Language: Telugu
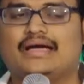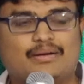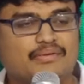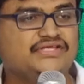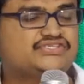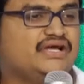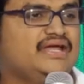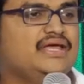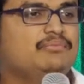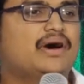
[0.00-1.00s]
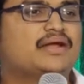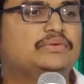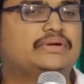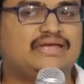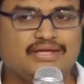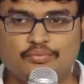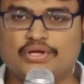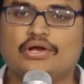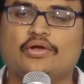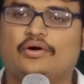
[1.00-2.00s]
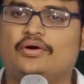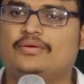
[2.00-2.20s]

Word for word: గమనించండి మనం టీవీల్లో